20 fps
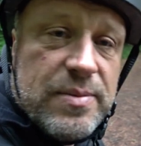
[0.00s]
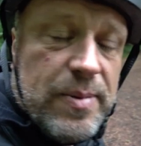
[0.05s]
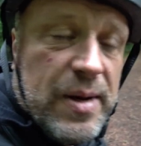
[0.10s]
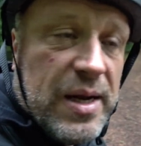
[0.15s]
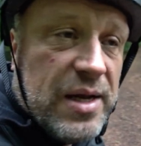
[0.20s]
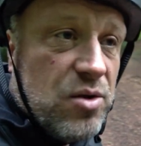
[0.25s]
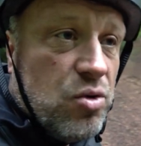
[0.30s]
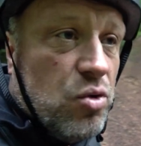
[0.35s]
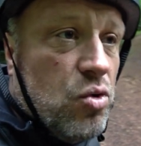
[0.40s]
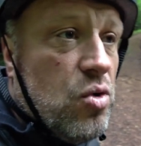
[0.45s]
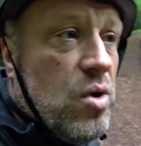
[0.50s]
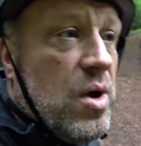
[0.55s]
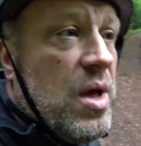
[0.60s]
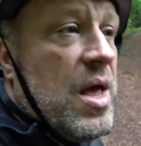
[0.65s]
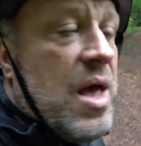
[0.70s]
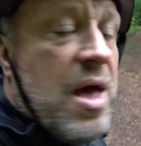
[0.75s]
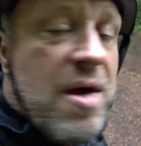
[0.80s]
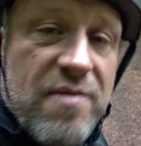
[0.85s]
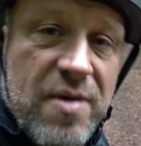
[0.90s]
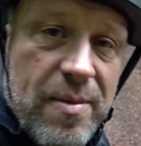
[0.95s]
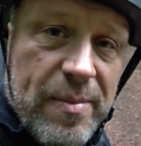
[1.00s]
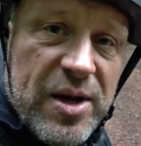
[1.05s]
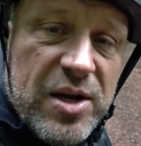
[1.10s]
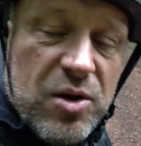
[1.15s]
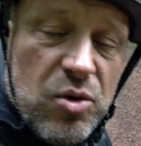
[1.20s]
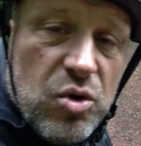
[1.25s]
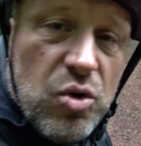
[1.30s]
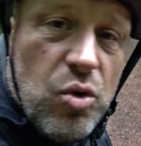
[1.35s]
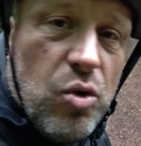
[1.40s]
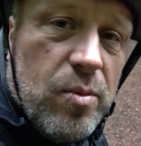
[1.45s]
Plateau. Wenn man
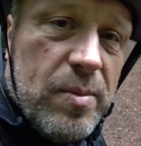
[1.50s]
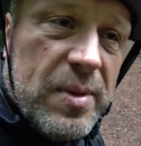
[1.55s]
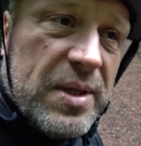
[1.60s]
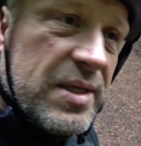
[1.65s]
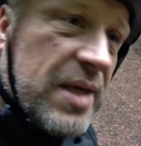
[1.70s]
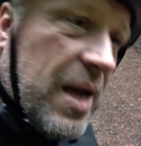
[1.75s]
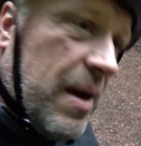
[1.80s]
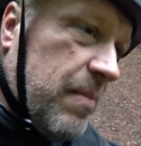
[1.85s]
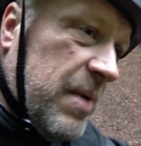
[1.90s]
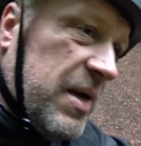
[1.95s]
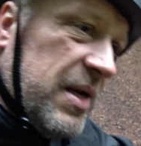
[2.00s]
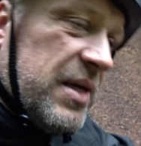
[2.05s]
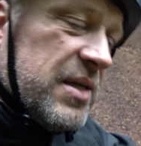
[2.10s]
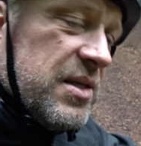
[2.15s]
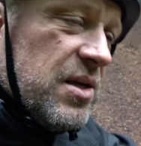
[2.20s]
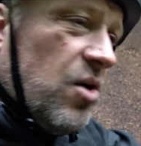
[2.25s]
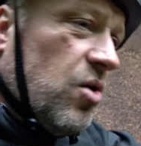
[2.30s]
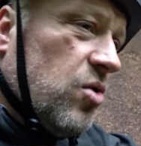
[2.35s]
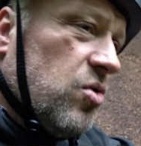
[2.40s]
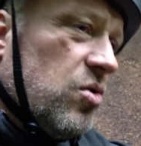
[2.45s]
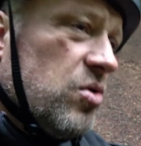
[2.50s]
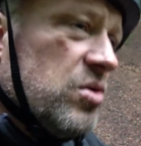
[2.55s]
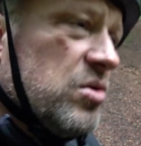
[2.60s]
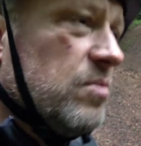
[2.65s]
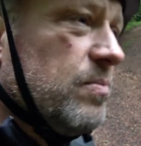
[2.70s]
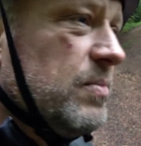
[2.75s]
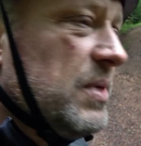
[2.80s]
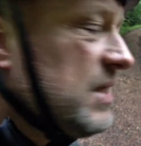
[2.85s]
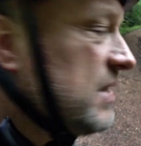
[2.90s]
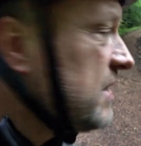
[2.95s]
dort oben ist, kann man das auch noch so
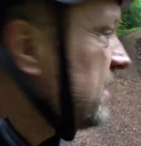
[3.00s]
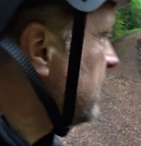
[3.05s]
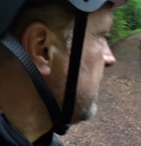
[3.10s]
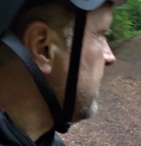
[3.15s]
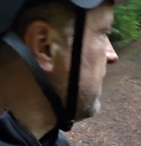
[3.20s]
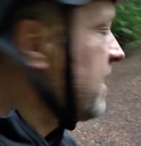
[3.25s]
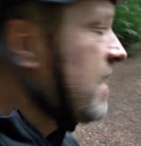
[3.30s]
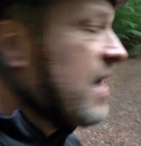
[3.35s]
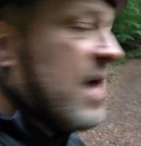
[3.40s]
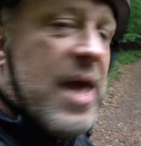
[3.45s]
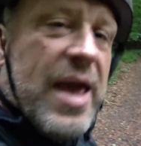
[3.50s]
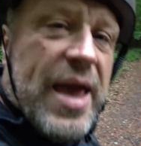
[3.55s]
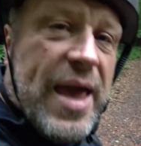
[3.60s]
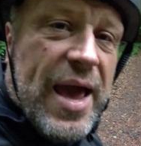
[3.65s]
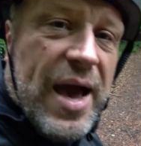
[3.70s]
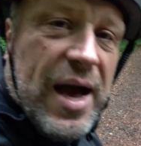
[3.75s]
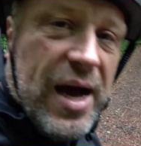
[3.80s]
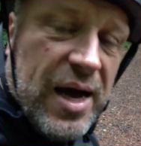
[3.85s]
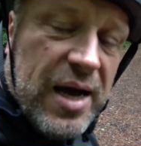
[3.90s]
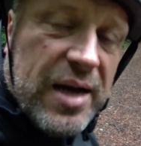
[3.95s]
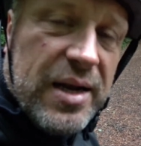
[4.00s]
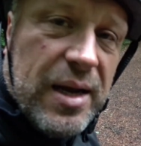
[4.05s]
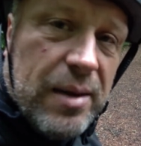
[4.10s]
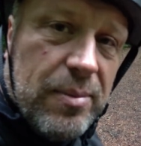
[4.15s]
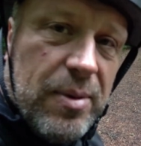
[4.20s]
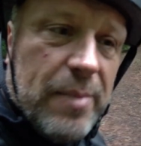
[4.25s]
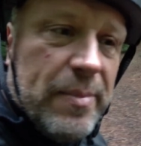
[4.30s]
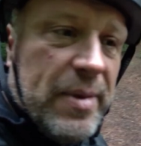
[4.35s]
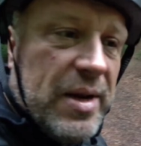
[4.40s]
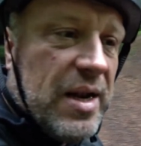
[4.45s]
ein bisschen erahnen,
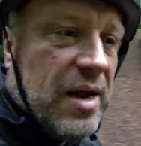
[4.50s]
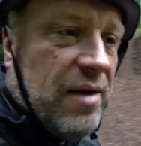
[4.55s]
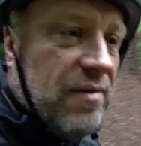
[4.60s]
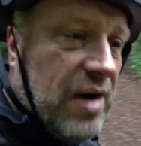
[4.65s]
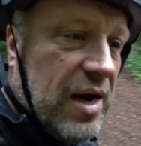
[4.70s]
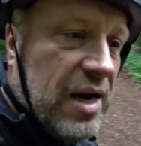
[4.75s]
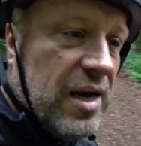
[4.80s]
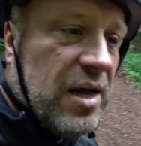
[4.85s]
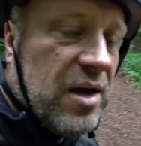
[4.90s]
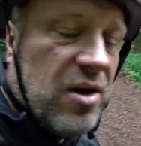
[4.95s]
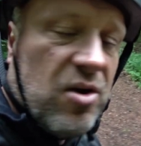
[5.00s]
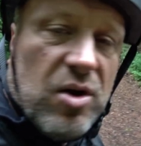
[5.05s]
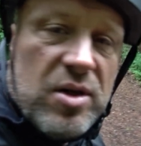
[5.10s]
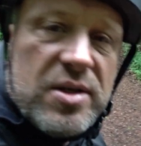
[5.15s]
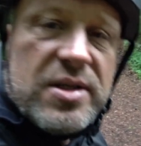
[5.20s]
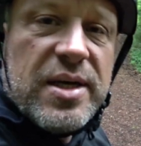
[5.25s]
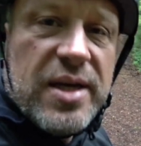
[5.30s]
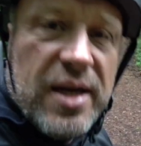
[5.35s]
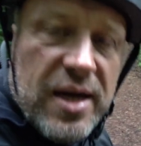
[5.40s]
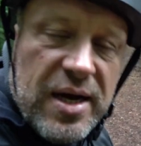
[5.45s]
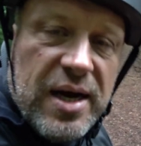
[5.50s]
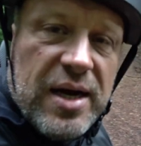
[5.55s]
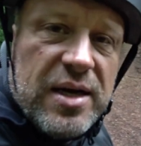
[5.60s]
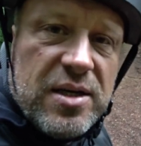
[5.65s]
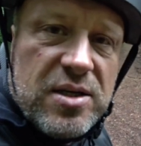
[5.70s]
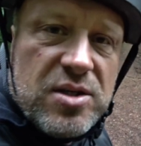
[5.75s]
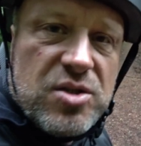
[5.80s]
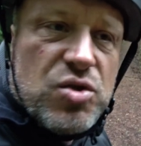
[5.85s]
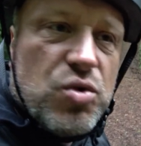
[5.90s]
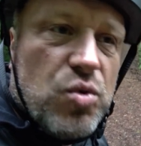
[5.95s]
aber mittlerweile Gott sei Dank
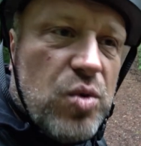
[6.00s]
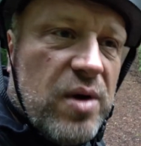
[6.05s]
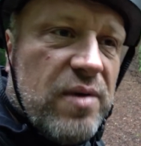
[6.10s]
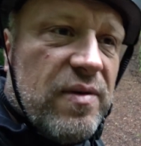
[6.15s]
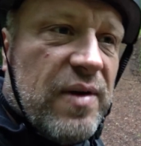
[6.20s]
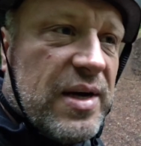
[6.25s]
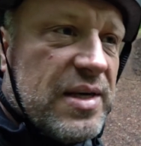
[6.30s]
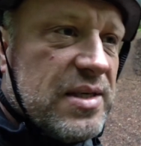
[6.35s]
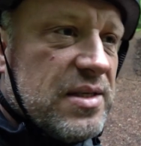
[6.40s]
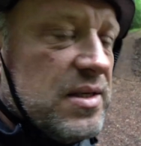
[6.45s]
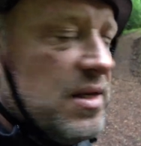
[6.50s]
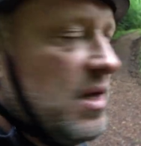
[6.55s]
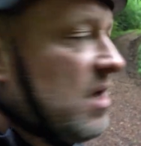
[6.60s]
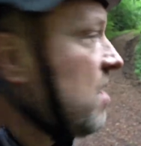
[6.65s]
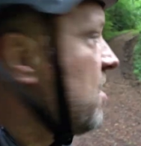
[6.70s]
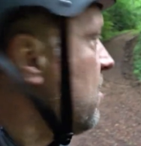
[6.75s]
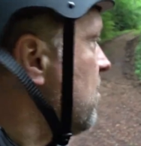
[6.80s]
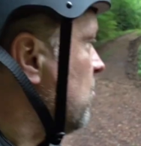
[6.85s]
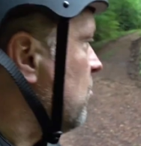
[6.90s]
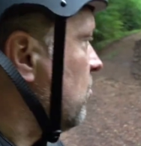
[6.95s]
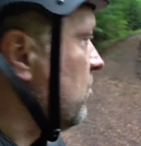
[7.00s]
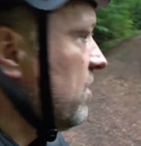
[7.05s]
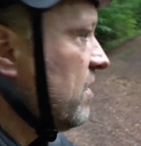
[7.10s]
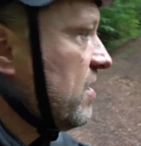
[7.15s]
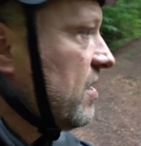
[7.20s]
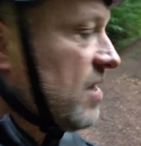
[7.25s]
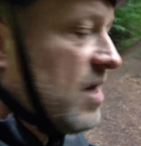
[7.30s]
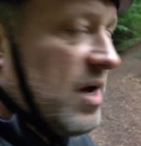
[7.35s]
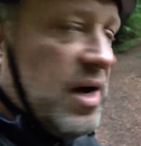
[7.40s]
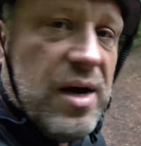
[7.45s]
alles zugewachsen
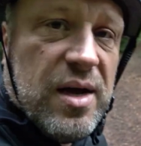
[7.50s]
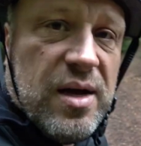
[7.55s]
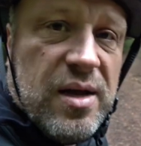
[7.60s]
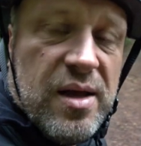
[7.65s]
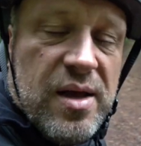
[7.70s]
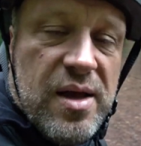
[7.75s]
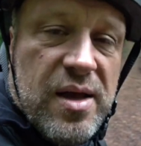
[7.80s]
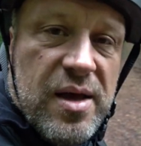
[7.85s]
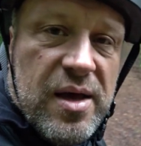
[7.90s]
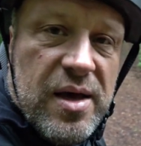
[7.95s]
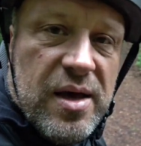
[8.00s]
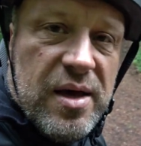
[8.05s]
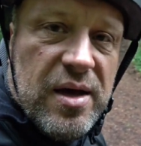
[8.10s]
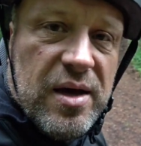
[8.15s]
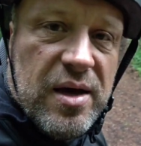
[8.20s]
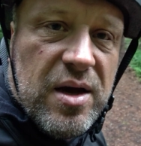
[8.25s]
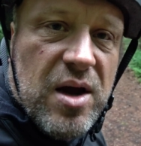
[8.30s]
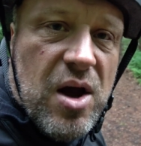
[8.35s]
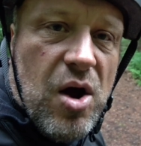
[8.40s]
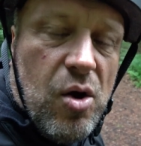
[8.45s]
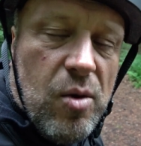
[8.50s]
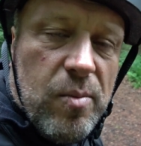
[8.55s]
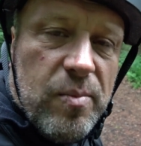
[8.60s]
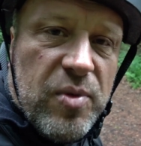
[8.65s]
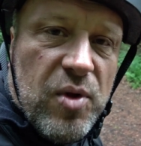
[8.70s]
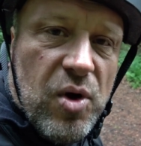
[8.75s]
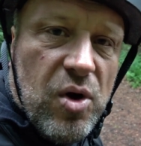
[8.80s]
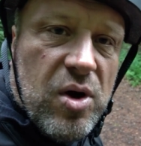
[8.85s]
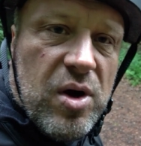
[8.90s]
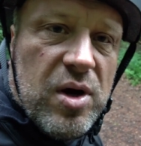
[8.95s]
und ja, äh, kaum
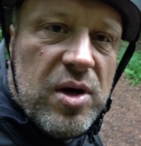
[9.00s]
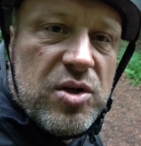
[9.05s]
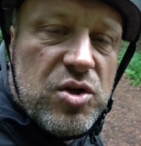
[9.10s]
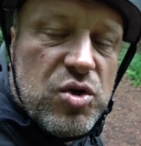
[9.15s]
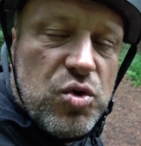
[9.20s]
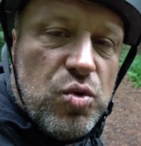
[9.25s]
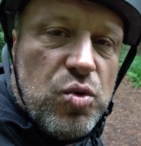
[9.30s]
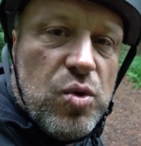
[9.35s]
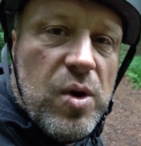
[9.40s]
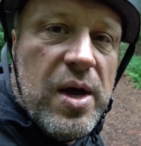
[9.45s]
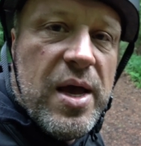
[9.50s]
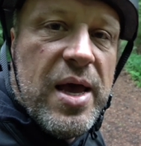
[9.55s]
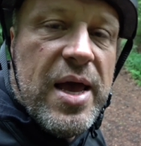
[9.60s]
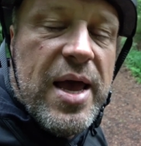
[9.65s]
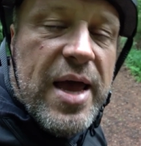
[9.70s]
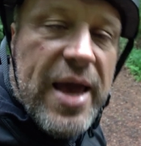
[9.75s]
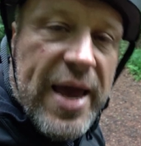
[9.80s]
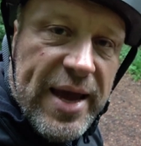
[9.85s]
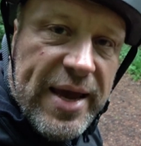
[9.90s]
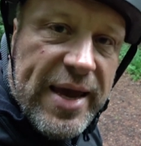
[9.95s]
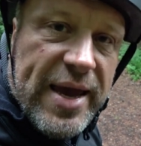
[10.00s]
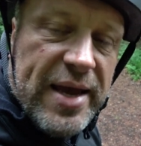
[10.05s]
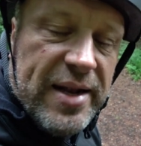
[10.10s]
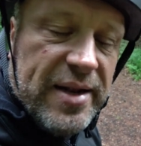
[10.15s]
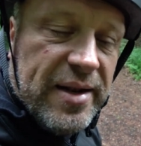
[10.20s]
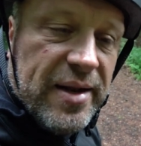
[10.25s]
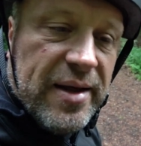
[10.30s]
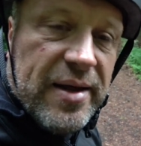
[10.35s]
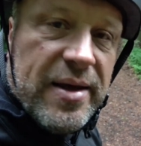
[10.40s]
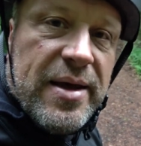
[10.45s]
noch zu
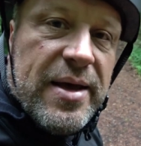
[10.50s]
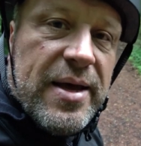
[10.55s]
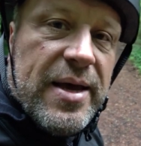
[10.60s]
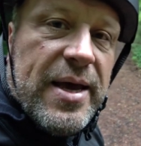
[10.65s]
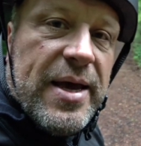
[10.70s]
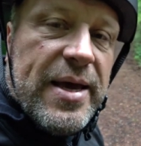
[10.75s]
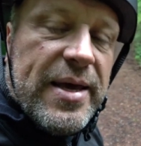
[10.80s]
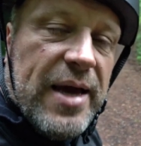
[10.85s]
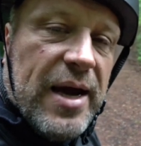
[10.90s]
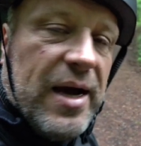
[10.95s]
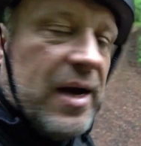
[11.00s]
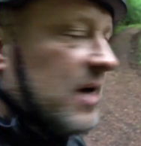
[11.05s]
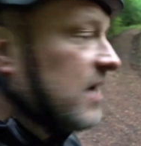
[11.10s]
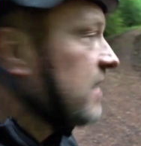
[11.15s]
erkennen. Ja,